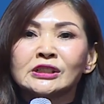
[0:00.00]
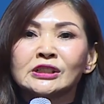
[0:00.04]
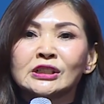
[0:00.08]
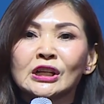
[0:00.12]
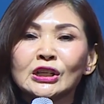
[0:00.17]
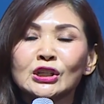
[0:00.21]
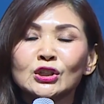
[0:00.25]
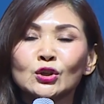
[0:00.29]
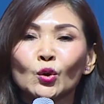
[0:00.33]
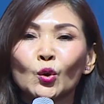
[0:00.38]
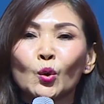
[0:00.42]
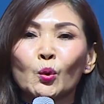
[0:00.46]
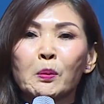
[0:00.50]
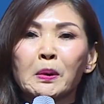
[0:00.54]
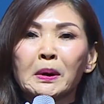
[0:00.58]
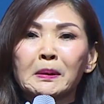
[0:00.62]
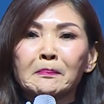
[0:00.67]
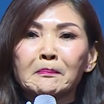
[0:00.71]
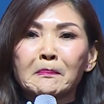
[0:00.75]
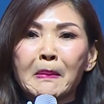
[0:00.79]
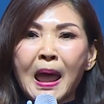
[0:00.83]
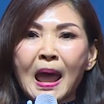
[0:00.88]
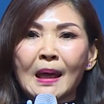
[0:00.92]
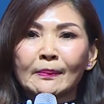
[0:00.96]
จะอยู่มัน
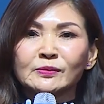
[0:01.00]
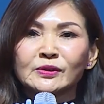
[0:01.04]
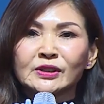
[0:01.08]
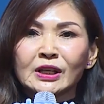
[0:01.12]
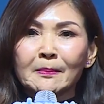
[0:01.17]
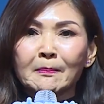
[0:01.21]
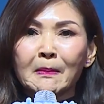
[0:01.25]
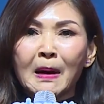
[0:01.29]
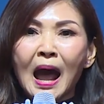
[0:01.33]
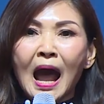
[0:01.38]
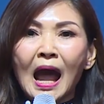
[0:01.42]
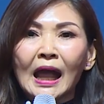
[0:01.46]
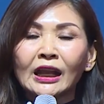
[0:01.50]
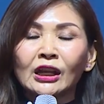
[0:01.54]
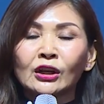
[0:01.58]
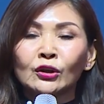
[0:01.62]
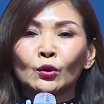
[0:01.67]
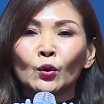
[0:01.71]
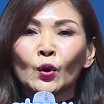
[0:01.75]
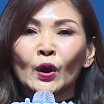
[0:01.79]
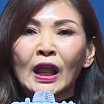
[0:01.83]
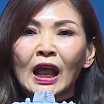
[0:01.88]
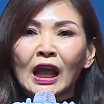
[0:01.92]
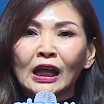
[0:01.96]
แบบสบาย
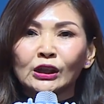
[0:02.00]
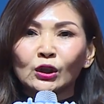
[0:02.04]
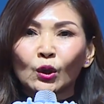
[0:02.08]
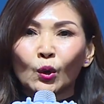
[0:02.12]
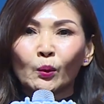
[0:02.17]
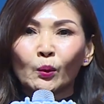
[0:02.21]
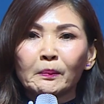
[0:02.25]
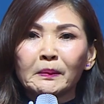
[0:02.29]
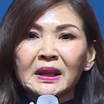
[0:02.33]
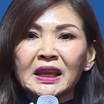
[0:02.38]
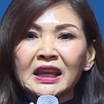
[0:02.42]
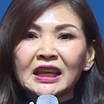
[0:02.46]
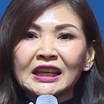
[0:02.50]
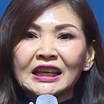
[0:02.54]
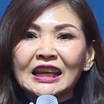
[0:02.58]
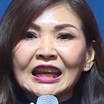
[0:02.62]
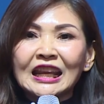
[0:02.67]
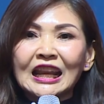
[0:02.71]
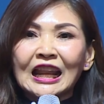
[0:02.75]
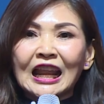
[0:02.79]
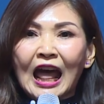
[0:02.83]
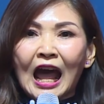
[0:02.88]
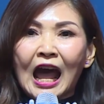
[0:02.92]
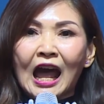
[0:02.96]
ด้วยอะโทมี่นี่
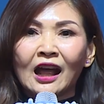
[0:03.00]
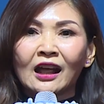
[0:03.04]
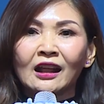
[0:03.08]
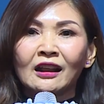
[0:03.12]
ละ